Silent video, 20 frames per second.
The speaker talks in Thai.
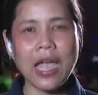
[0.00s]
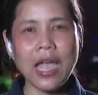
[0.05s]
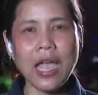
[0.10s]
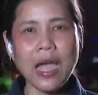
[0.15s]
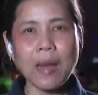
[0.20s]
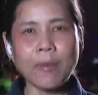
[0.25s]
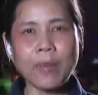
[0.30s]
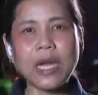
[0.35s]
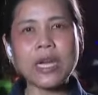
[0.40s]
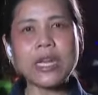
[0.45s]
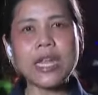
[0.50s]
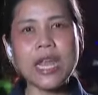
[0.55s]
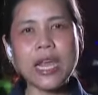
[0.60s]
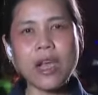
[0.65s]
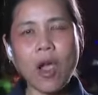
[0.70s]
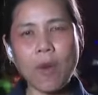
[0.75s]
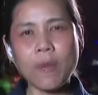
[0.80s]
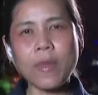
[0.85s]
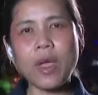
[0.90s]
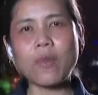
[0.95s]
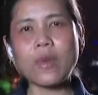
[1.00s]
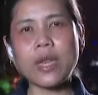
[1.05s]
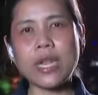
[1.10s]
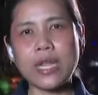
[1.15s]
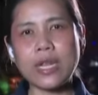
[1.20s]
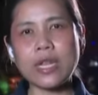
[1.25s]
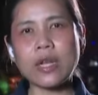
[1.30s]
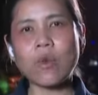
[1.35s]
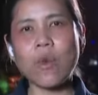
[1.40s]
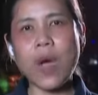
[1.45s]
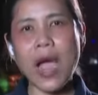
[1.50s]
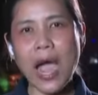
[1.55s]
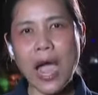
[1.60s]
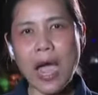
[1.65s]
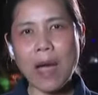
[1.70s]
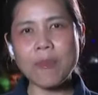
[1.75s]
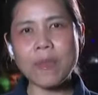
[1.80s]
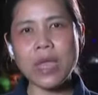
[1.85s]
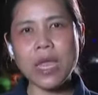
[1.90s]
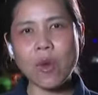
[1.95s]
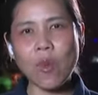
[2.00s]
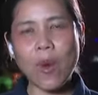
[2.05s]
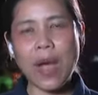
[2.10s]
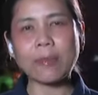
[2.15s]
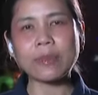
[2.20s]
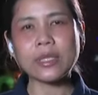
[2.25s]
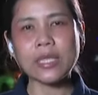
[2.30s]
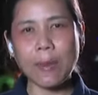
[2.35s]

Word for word: พื้นที่ของเมียวดีถือว่ามีความ